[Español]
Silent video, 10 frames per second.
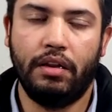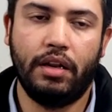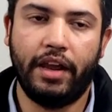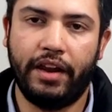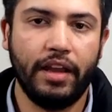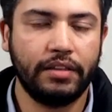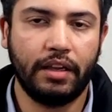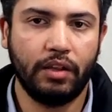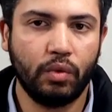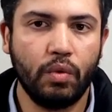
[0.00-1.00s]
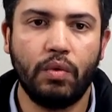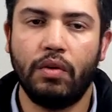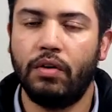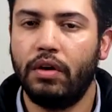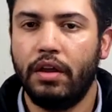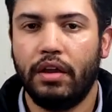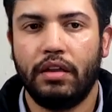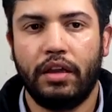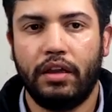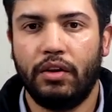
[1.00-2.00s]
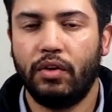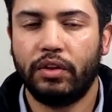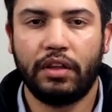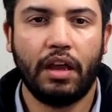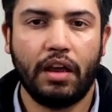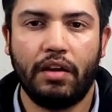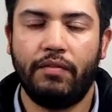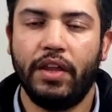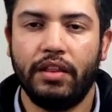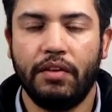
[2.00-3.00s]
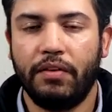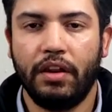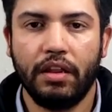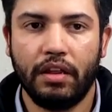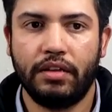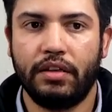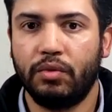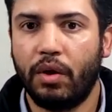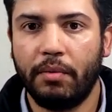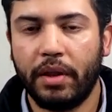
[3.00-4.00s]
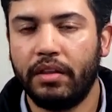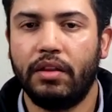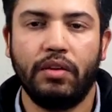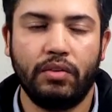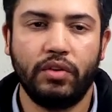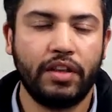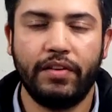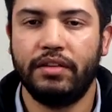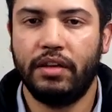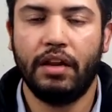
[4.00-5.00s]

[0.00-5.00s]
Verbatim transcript: la crianza que tuvo, eh, no está bien definida sexualmente, no sabe si